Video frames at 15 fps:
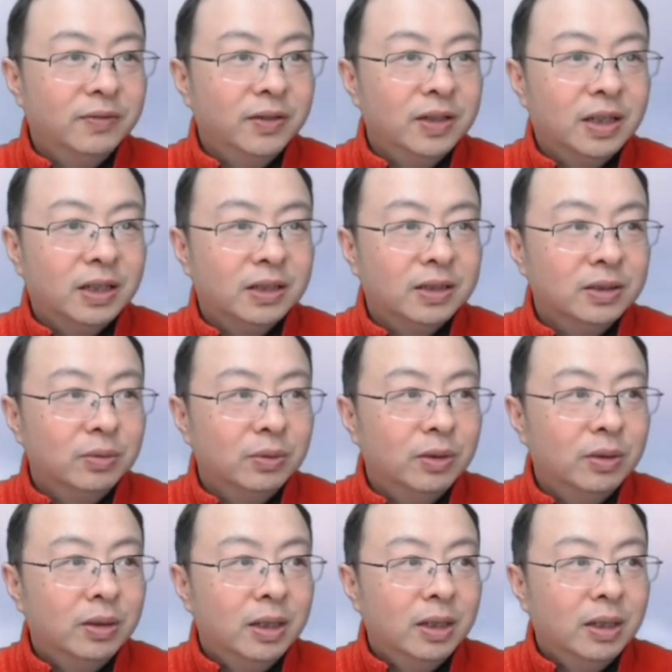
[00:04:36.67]
非常之
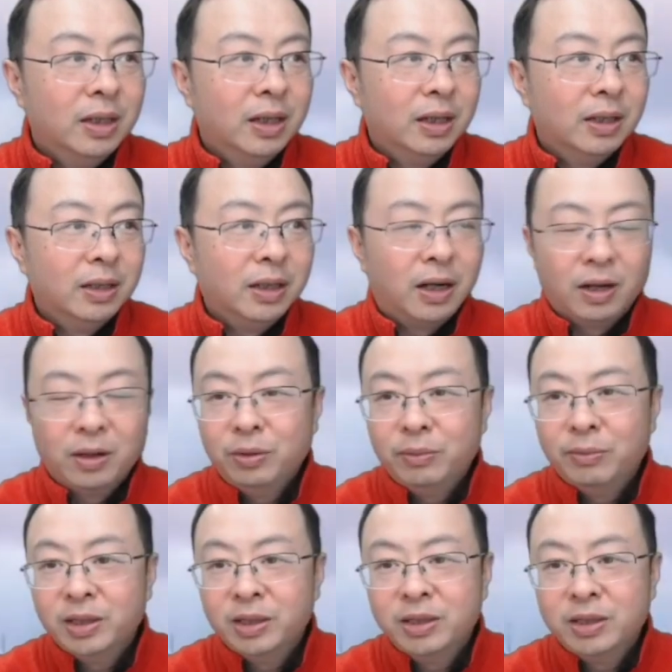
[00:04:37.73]
多啊！儿女
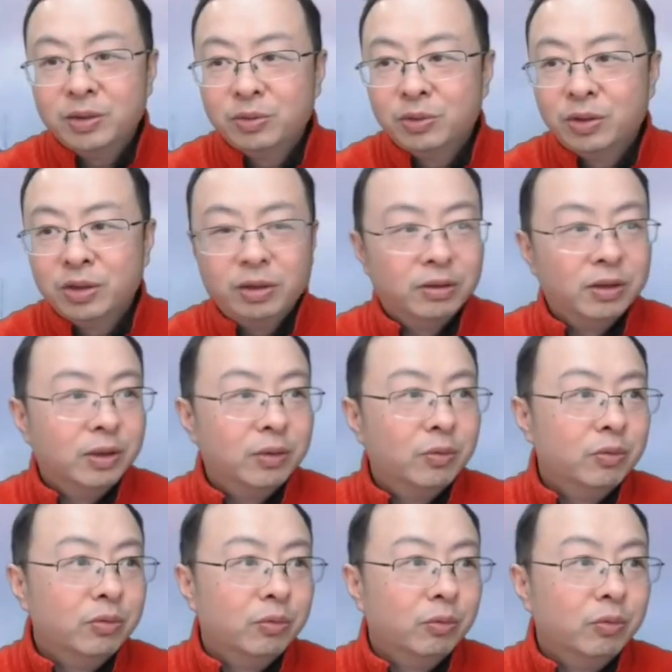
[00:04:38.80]
们听说有人
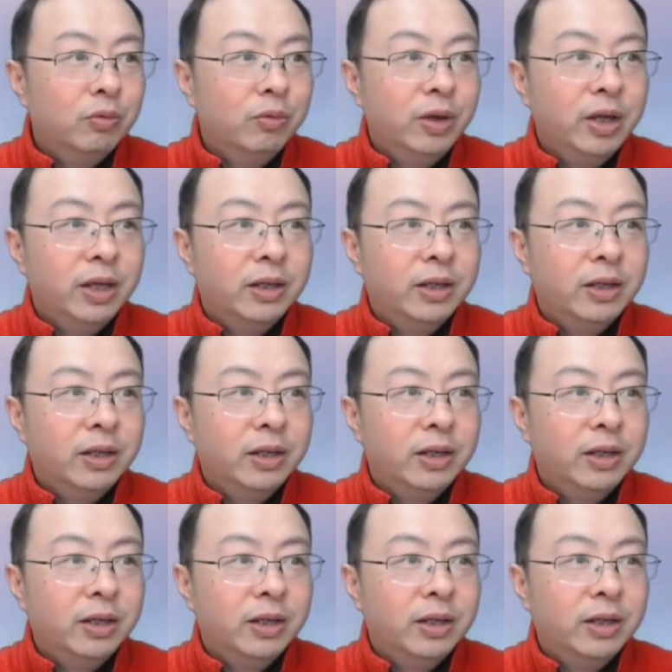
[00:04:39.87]
误误会